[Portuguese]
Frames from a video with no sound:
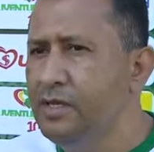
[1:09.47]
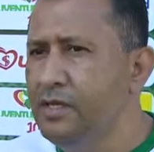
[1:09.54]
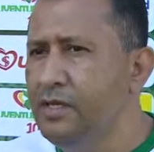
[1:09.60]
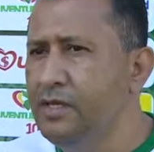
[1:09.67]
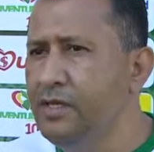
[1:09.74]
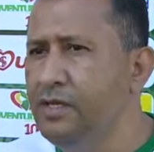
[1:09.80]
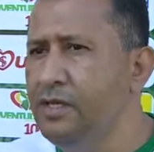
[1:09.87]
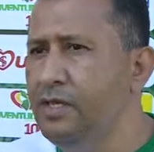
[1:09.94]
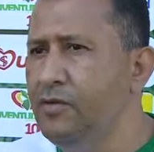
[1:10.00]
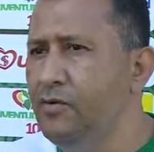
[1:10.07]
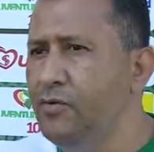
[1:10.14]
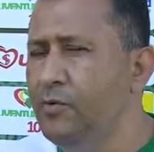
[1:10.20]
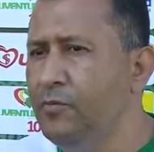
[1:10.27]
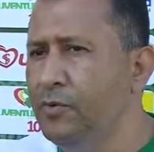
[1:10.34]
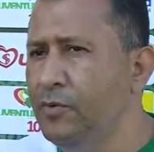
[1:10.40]
e
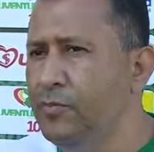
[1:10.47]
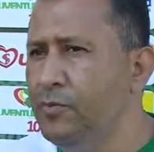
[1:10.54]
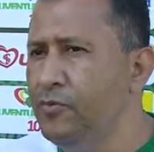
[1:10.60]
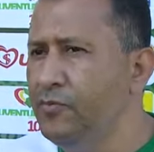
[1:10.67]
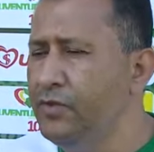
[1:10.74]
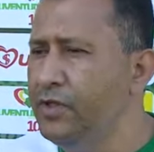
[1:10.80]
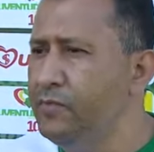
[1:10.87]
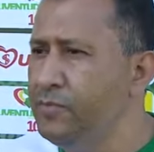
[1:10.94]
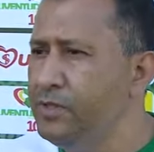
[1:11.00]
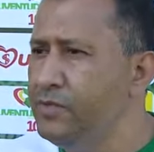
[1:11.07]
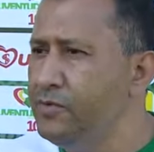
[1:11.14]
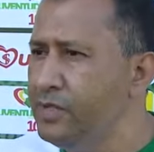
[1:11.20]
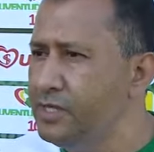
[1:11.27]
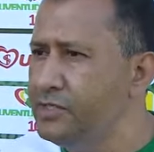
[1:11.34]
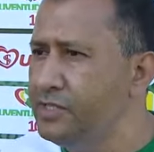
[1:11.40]
o próprio governo
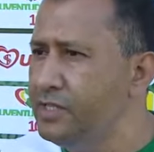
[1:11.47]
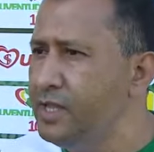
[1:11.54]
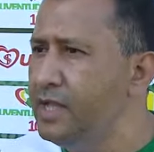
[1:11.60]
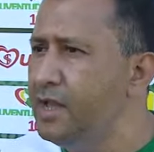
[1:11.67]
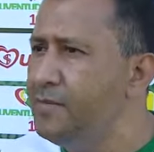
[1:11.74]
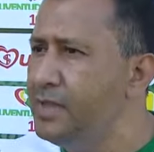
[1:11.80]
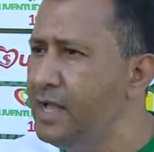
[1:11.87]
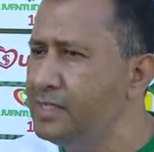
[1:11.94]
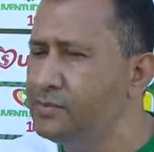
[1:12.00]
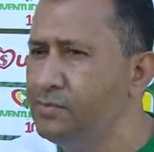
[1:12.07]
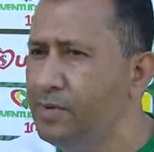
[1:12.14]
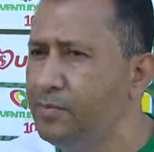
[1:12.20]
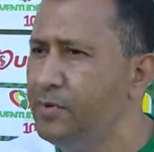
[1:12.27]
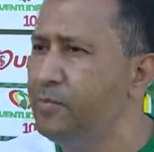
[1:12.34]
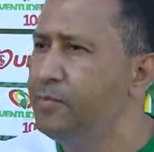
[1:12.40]
pediu que a gente encaminhasse
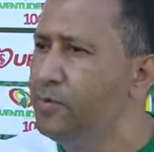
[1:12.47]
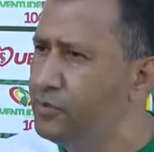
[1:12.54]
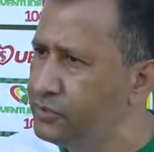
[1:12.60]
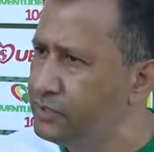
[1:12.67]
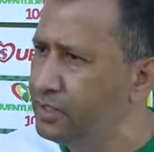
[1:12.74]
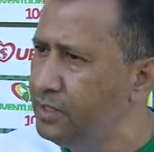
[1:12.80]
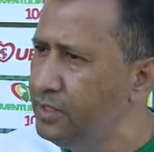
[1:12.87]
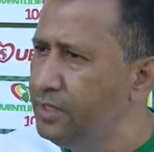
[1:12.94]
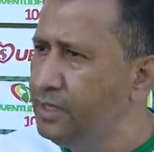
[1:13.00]
uma proposta,